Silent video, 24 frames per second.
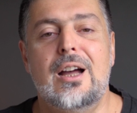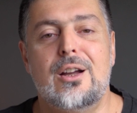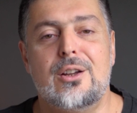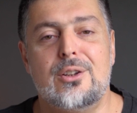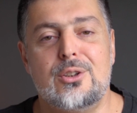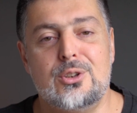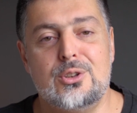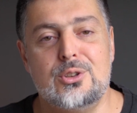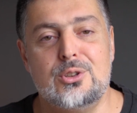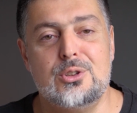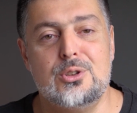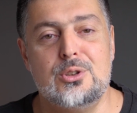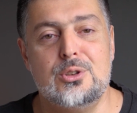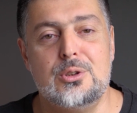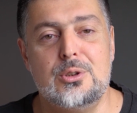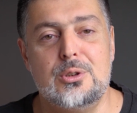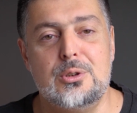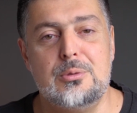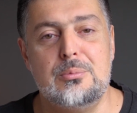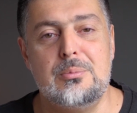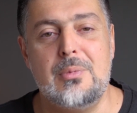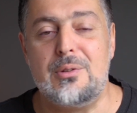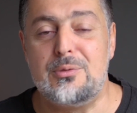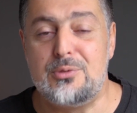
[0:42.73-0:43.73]
bah,
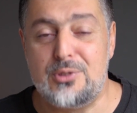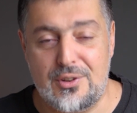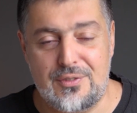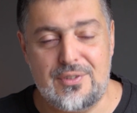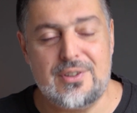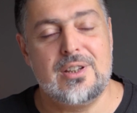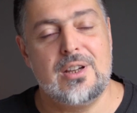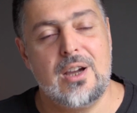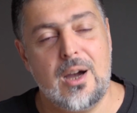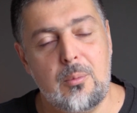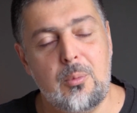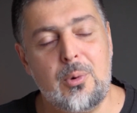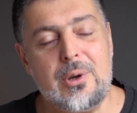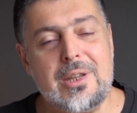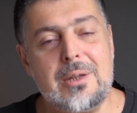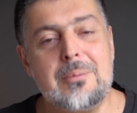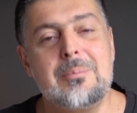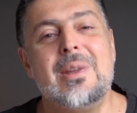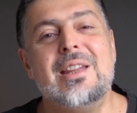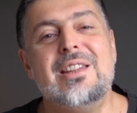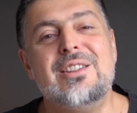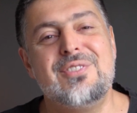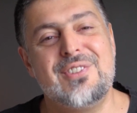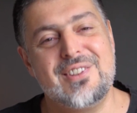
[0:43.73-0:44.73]
vous avez un moyen de
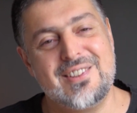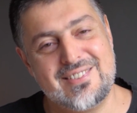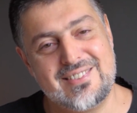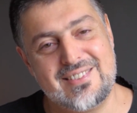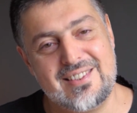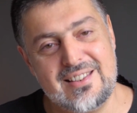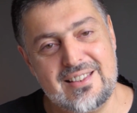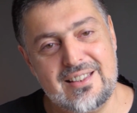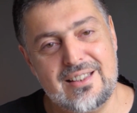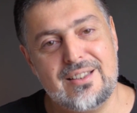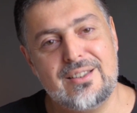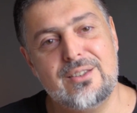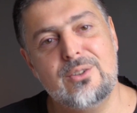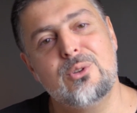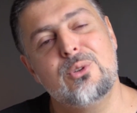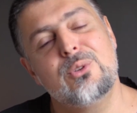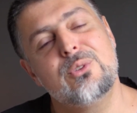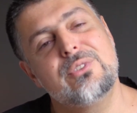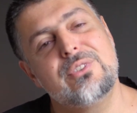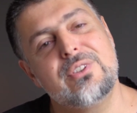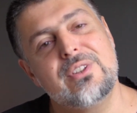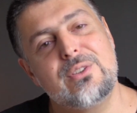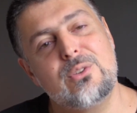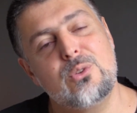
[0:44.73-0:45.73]
manifester
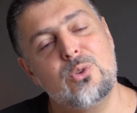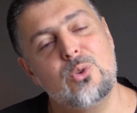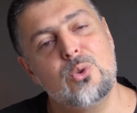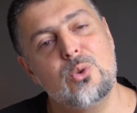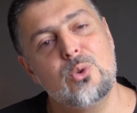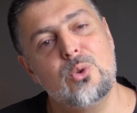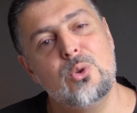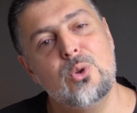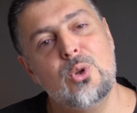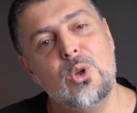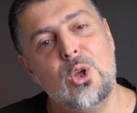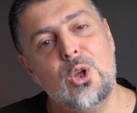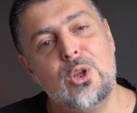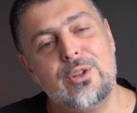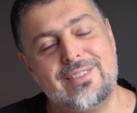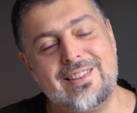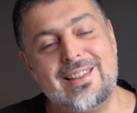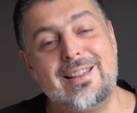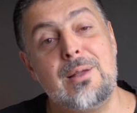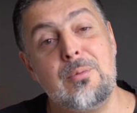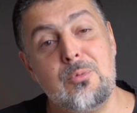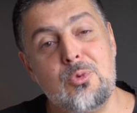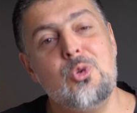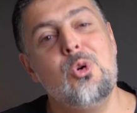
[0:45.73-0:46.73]
cette,
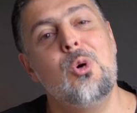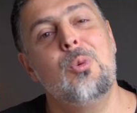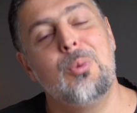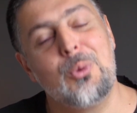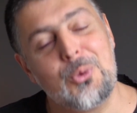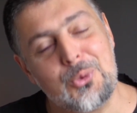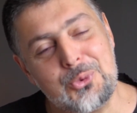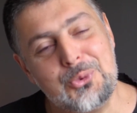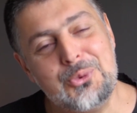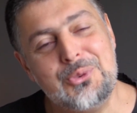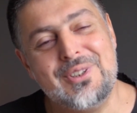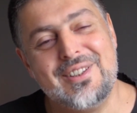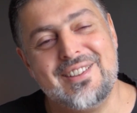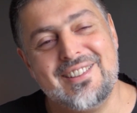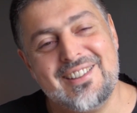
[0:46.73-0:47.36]
cet amour pour nous,